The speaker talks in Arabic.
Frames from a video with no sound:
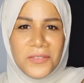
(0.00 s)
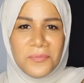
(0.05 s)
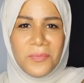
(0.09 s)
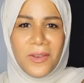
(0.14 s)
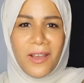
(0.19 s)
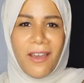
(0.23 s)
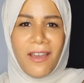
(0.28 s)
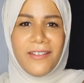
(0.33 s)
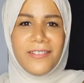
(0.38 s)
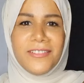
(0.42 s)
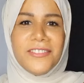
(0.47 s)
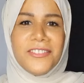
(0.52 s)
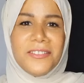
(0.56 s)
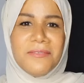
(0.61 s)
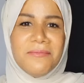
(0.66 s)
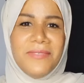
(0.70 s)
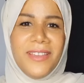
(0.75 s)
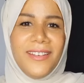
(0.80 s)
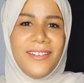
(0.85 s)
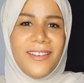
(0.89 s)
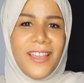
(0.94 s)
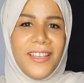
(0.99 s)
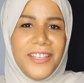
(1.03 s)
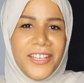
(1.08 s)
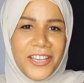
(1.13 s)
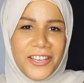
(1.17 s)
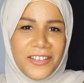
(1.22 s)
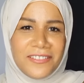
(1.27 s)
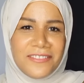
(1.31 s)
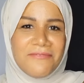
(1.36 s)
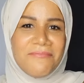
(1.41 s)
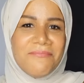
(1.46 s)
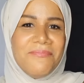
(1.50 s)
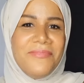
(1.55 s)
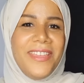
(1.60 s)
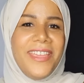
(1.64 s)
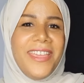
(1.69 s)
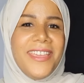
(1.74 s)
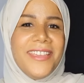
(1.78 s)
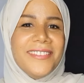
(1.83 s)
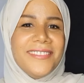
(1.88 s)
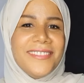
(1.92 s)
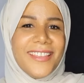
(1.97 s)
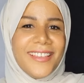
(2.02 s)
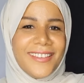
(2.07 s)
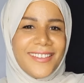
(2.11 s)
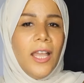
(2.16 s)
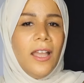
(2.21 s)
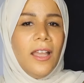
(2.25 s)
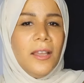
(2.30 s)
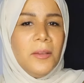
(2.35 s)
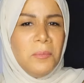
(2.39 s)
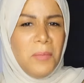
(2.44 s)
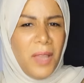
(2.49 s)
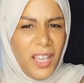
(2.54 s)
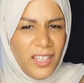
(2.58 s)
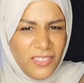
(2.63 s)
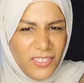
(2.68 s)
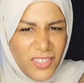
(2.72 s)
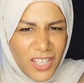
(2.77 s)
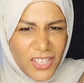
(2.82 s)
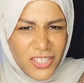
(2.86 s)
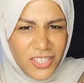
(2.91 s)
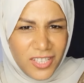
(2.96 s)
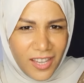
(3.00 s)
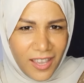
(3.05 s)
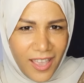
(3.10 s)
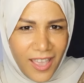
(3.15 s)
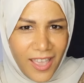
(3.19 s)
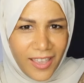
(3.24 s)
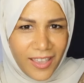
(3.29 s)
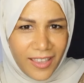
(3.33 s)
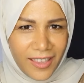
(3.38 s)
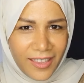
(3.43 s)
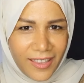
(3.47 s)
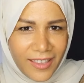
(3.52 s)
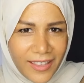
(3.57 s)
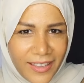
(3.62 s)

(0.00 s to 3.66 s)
انبهرت منها يخرب بيتك ما عندكش اخ